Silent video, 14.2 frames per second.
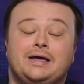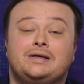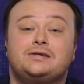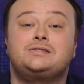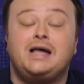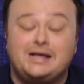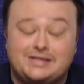
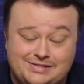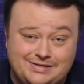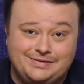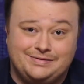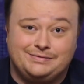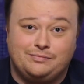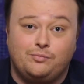Стас
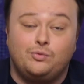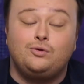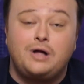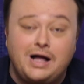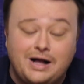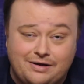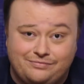
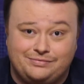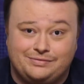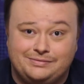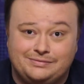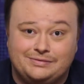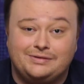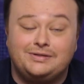Булгаков,
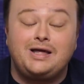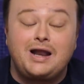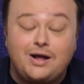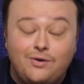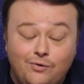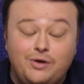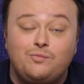
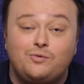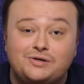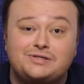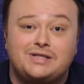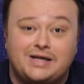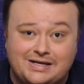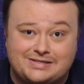дорогой мой
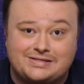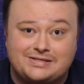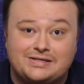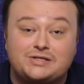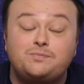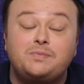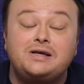Стас,
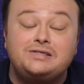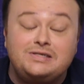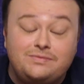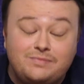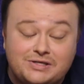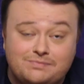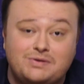
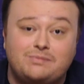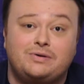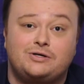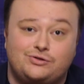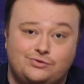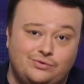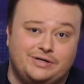спасибо тебе
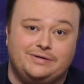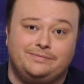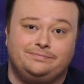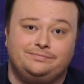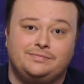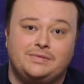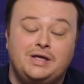большое.
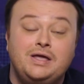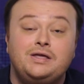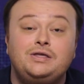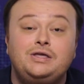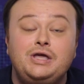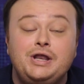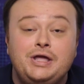
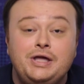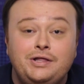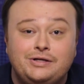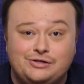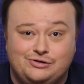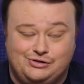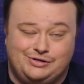
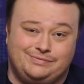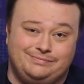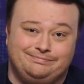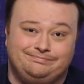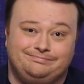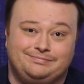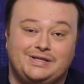Кириллыч,
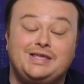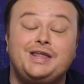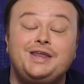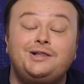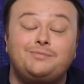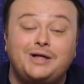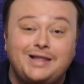
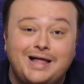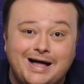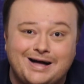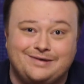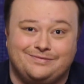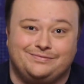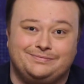Кирилл
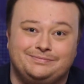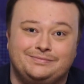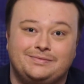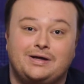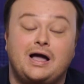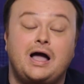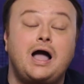Малахов,
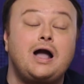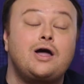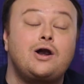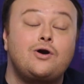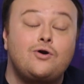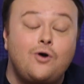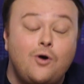
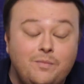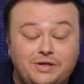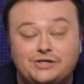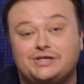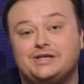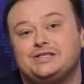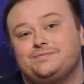
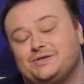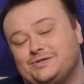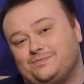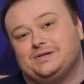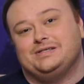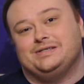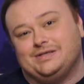огромнейшее тебе
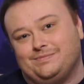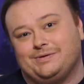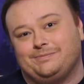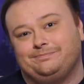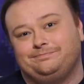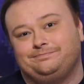спасибо.